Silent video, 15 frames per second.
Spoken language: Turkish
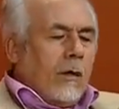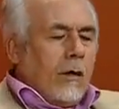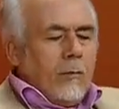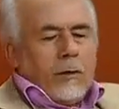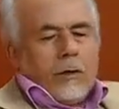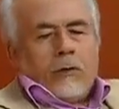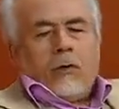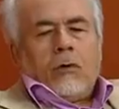
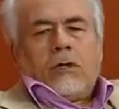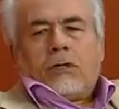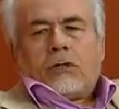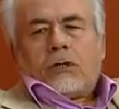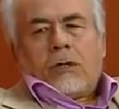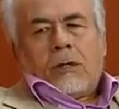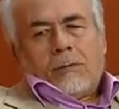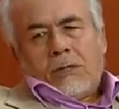Elma da öyle
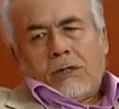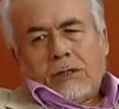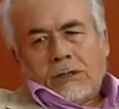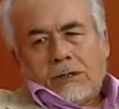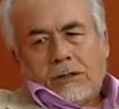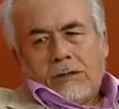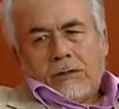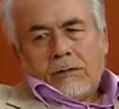
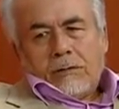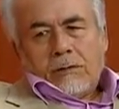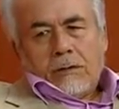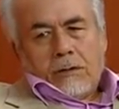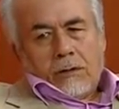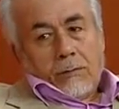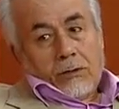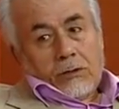çıkabilirdi
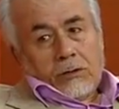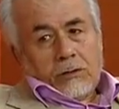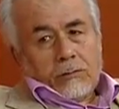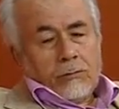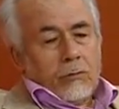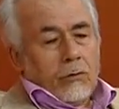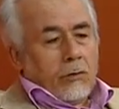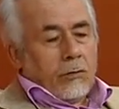ama
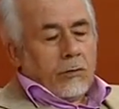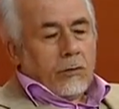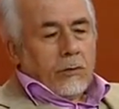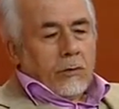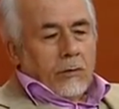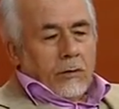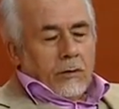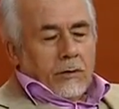çıkmıyor.
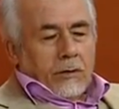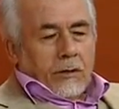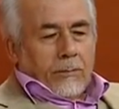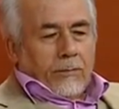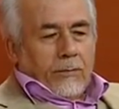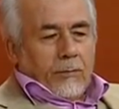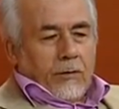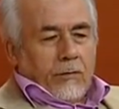
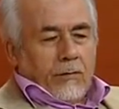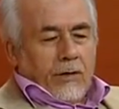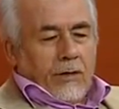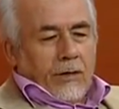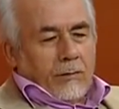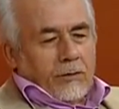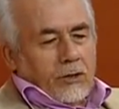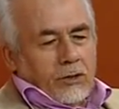Rabbim
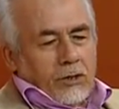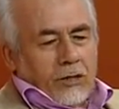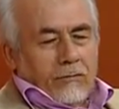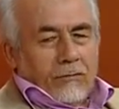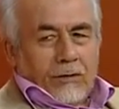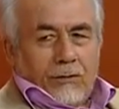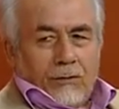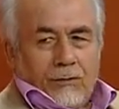evvela
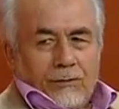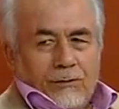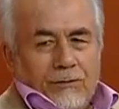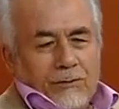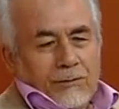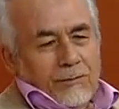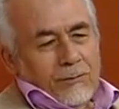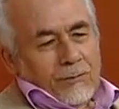çiçek
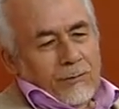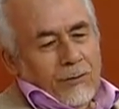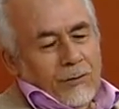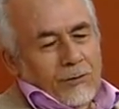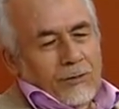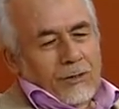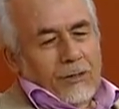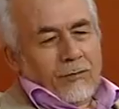veriyor.
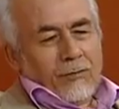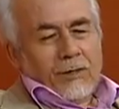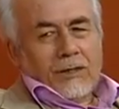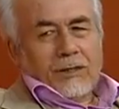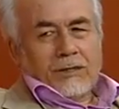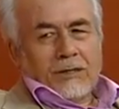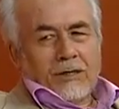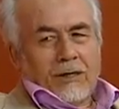Göz
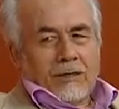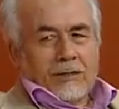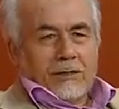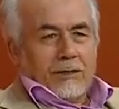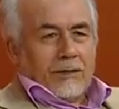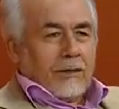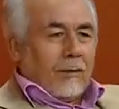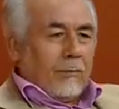zevkinizi
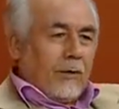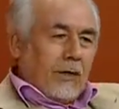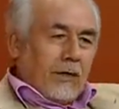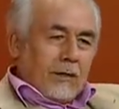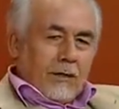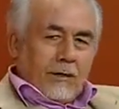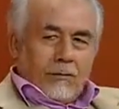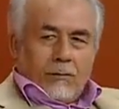alsın.
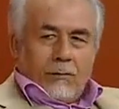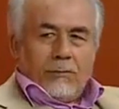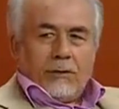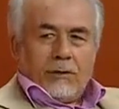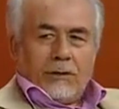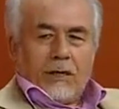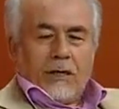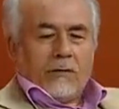Tabiata o
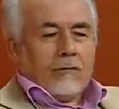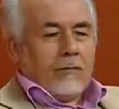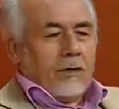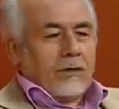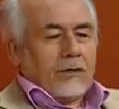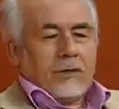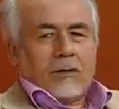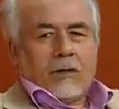bir renk
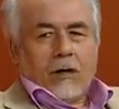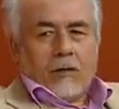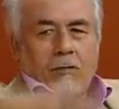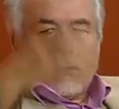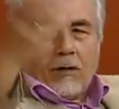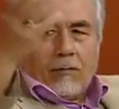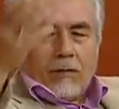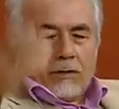versin,
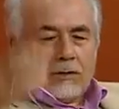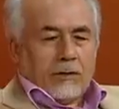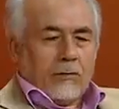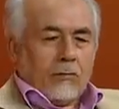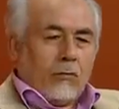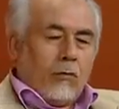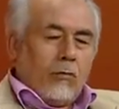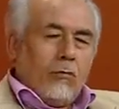hava
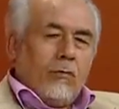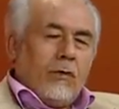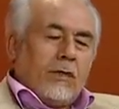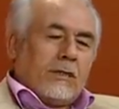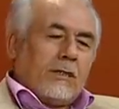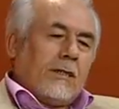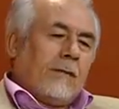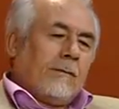versin, koku
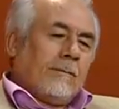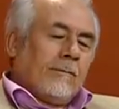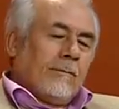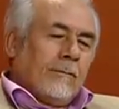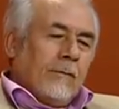versin.